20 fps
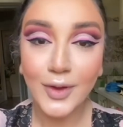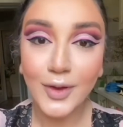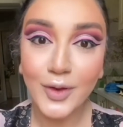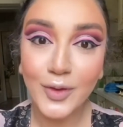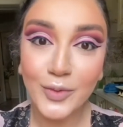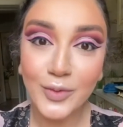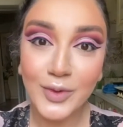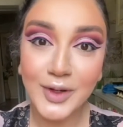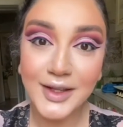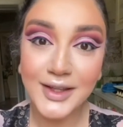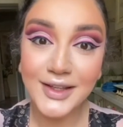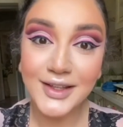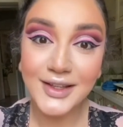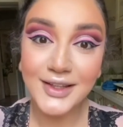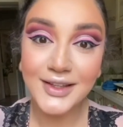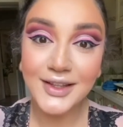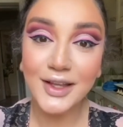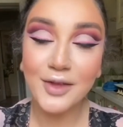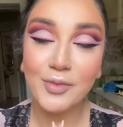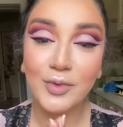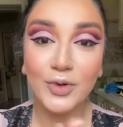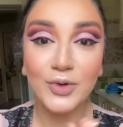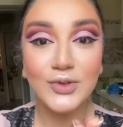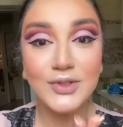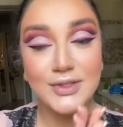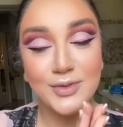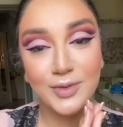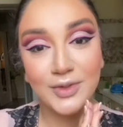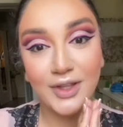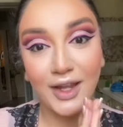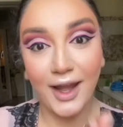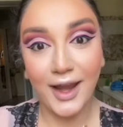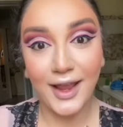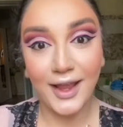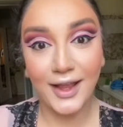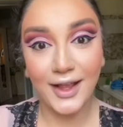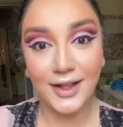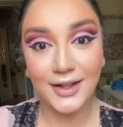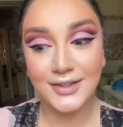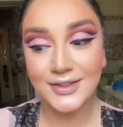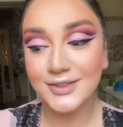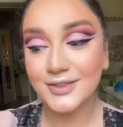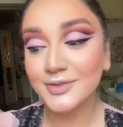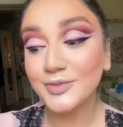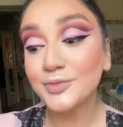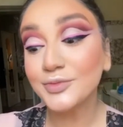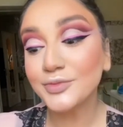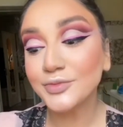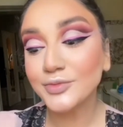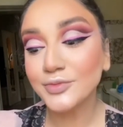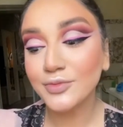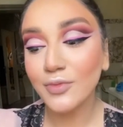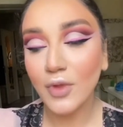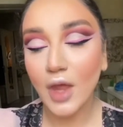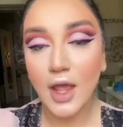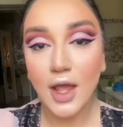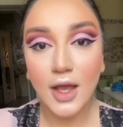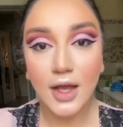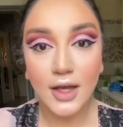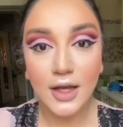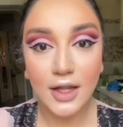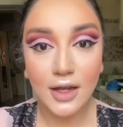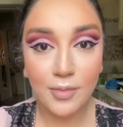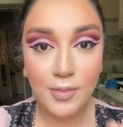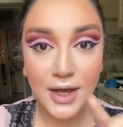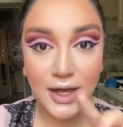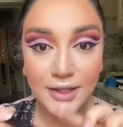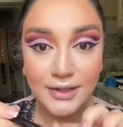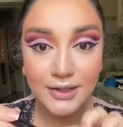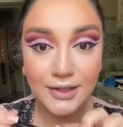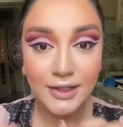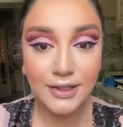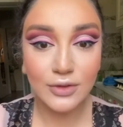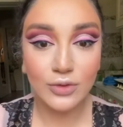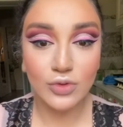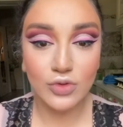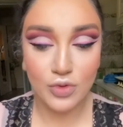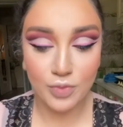Блин, я не могу насмотреться. Ребят, эту же